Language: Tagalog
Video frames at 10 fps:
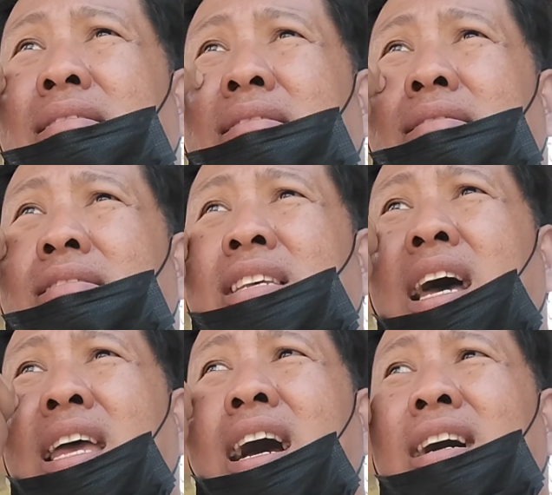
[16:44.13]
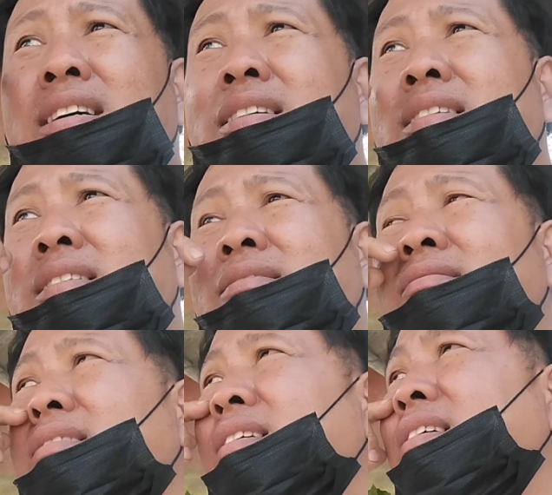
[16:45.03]
uh, sayang no?
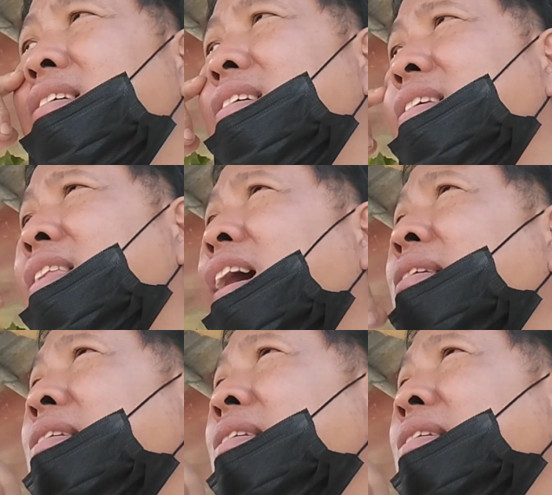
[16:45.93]
uh, hindi tayo